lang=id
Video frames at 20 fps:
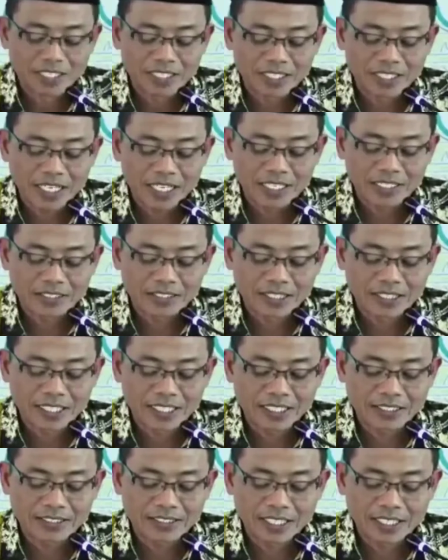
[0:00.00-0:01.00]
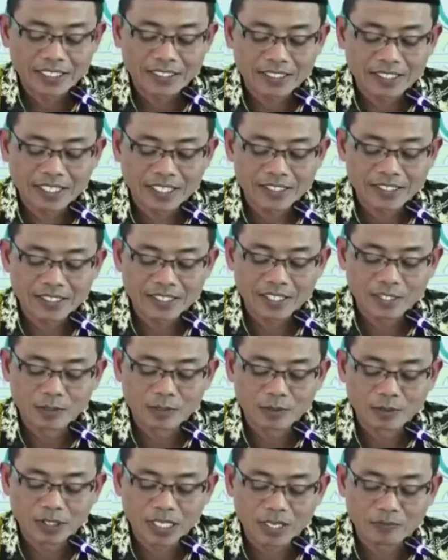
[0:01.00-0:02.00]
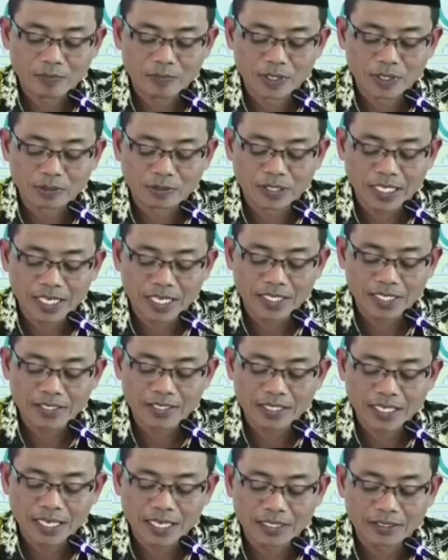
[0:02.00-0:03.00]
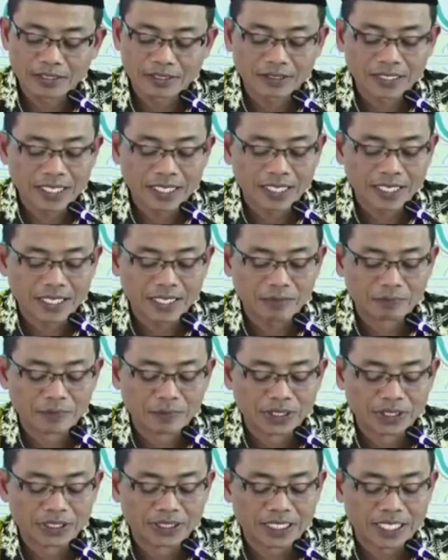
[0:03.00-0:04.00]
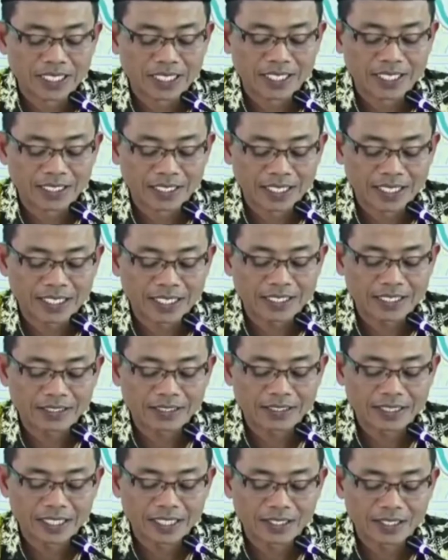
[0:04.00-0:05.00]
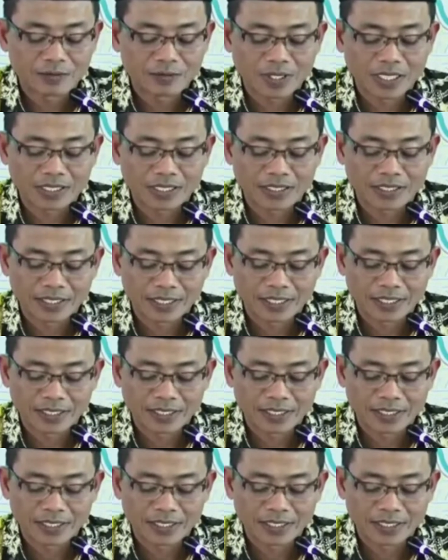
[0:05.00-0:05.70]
ada transaksi hutang piutang antara bendahara dan warga